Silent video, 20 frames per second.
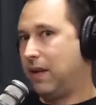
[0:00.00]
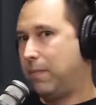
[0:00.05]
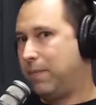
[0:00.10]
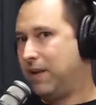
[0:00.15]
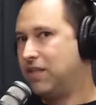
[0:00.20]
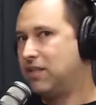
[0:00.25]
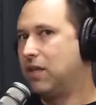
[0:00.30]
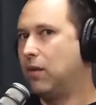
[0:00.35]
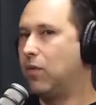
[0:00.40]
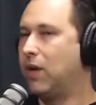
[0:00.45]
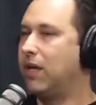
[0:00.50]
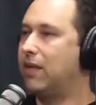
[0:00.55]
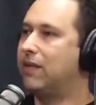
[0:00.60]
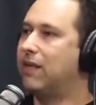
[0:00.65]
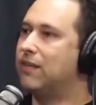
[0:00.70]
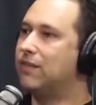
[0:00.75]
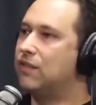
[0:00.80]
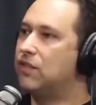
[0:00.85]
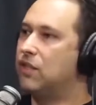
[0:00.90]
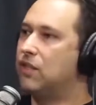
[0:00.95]
repente tem alguém que
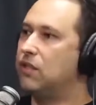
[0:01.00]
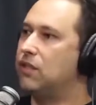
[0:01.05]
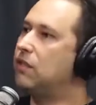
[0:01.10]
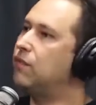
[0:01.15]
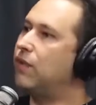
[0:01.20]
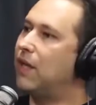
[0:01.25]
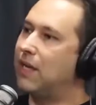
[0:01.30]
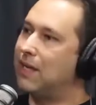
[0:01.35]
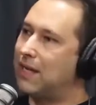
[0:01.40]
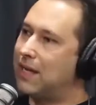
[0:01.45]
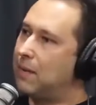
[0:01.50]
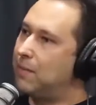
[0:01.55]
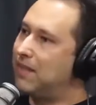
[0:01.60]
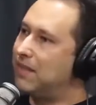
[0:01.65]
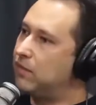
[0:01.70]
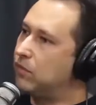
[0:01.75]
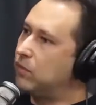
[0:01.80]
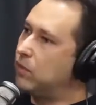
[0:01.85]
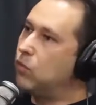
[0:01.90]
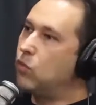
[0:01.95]
está assistindo a gente fala, cara,
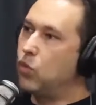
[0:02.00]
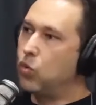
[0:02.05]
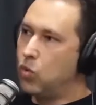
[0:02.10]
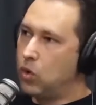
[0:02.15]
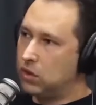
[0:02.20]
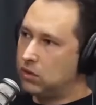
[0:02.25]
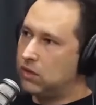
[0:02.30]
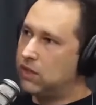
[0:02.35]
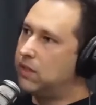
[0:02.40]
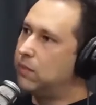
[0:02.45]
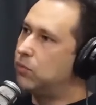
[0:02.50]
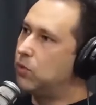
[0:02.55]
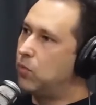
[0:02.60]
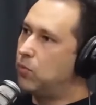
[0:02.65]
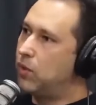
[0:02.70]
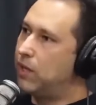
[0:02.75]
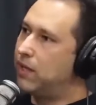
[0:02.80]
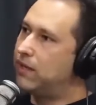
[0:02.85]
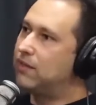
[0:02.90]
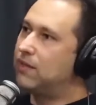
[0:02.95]
mas eu não curto
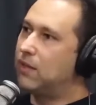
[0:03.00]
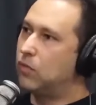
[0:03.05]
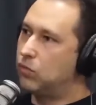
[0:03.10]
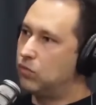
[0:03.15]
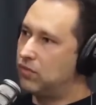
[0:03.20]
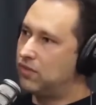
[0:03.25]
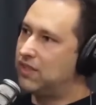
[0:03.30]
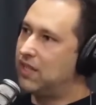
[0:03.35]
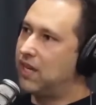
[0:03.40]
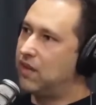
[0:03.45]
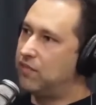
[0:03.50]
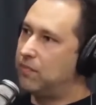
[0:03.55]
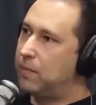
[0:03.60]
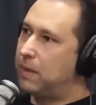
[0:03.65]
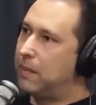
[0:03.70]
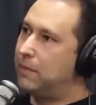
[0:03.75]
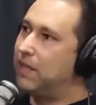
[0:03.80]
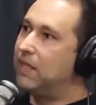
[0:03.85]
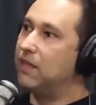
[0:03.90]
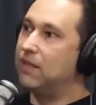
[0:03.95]
criptomoeda, então não serve
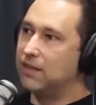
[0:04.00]
para mim?